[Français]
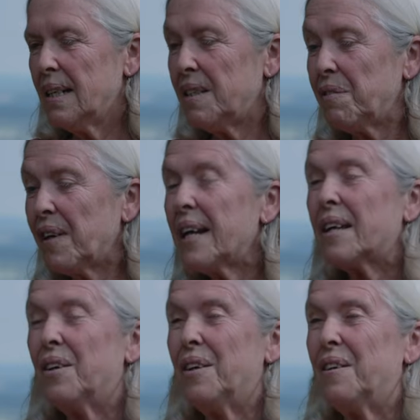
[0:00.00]
C'est vrai
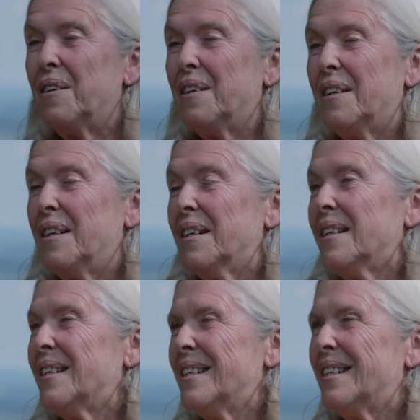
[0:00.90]
que
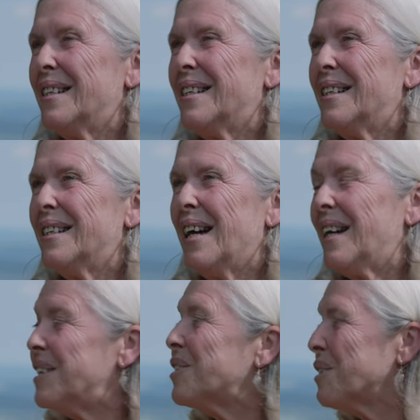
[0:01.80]

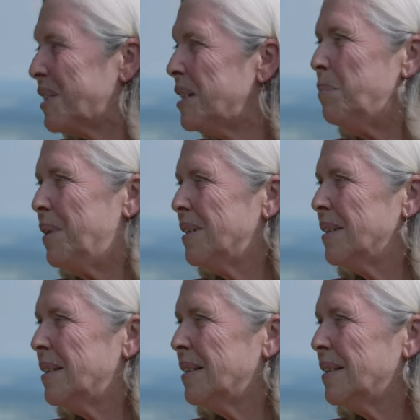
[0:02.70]
elle est sensible,
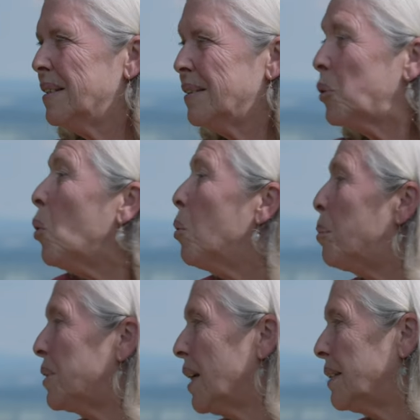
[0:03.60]
trop
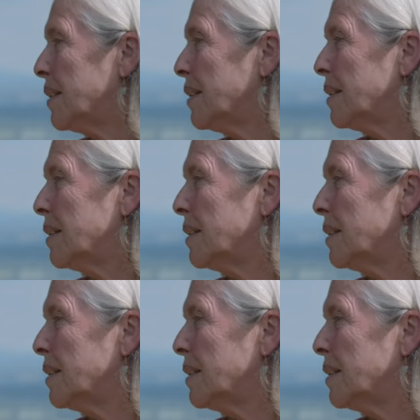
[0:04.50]
peut-être.